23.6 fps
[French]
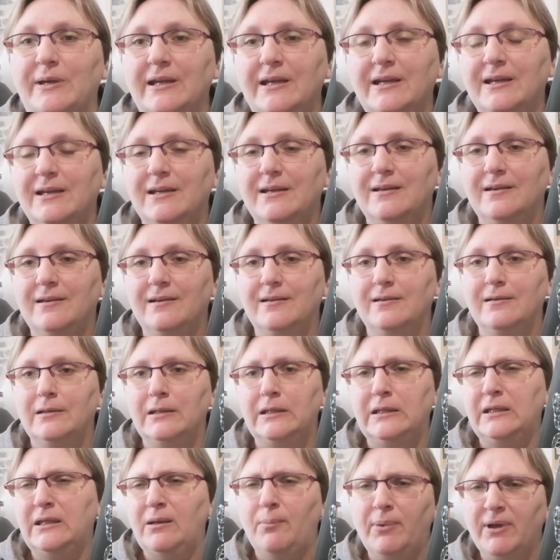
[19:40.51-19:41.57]
mais
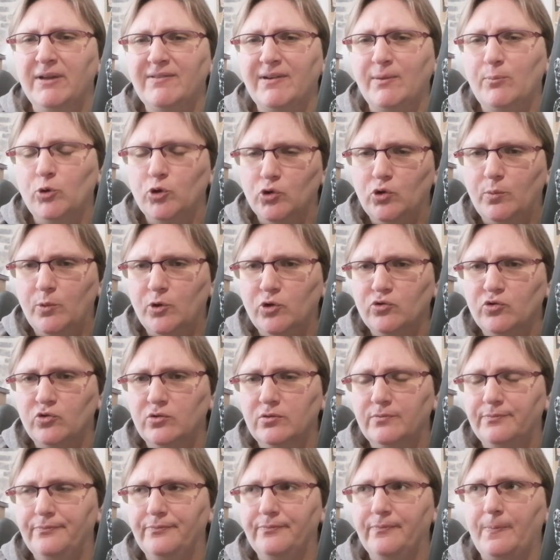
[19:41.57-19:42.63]
il n'y a pas vraiment de
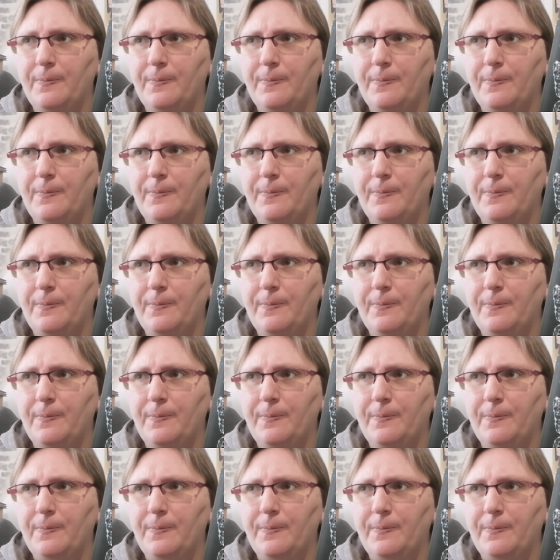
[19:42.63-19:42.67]
romance.